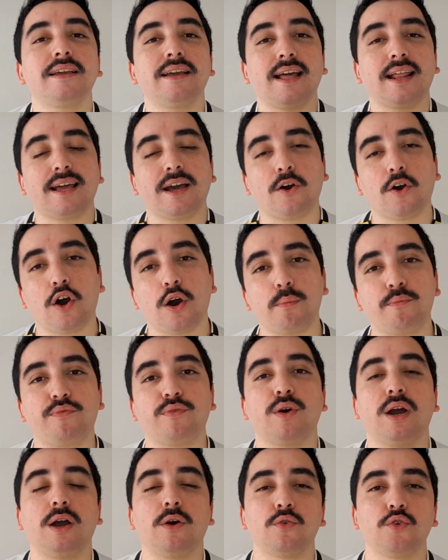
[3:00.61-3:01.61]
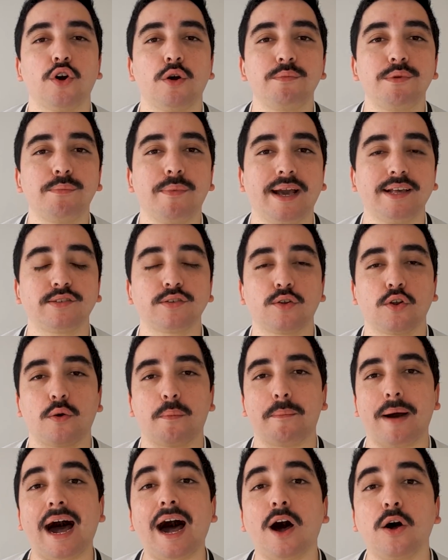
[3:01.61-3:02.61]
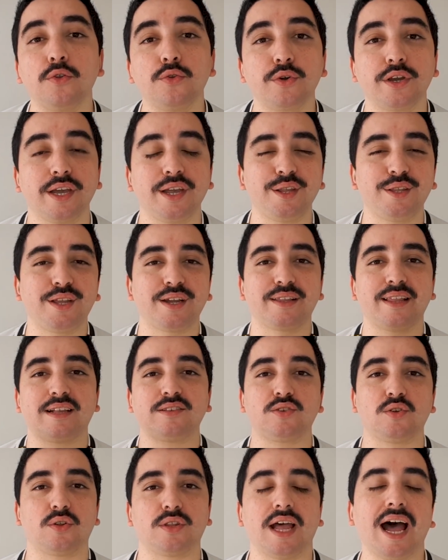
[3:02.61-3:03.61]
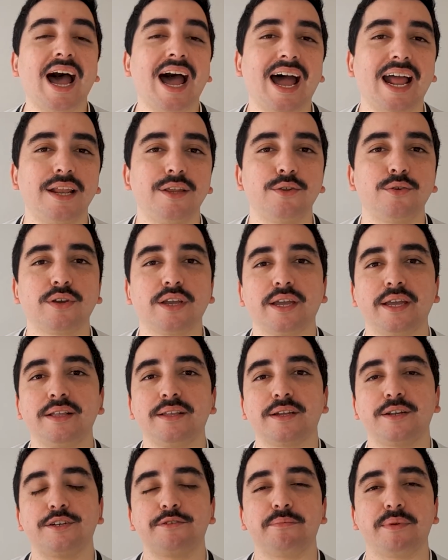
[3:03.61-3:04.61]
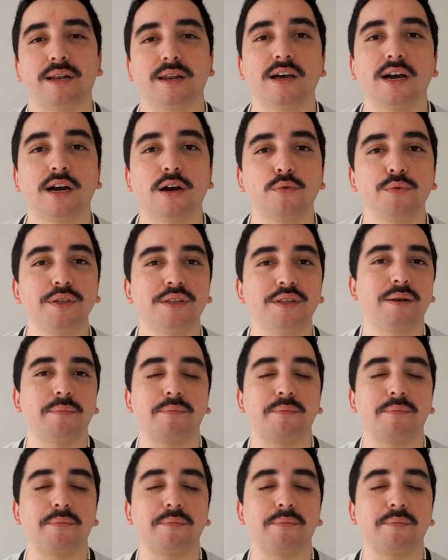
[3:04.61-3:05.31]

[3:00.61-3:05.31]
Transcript: que é óbvio, é um nome mais global do que Internacional, do que Inter de Milão,